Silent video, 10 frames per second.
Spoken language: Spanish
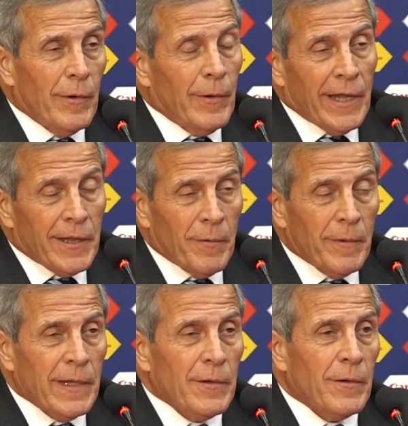o, en este
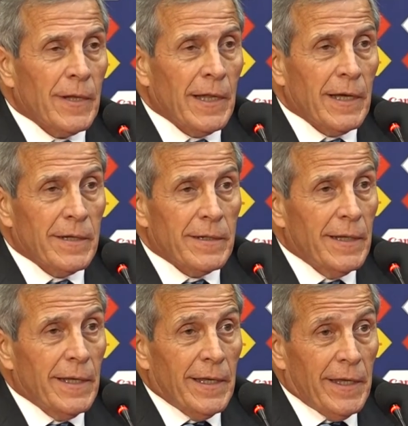momento no están,
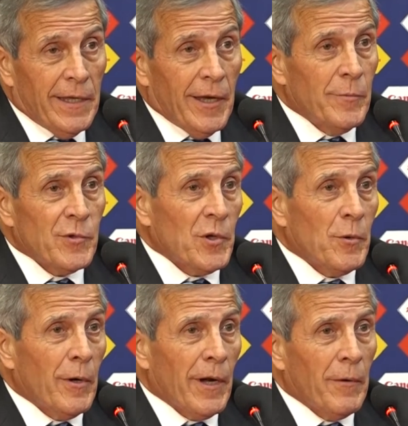y hay muchos
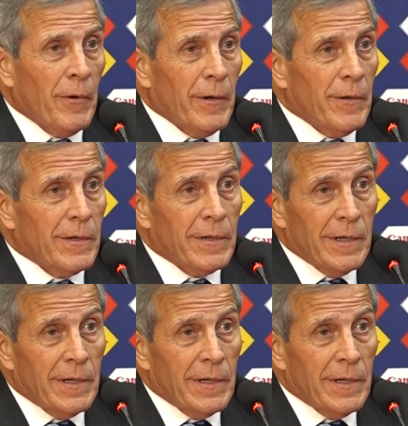jugadores nuevos,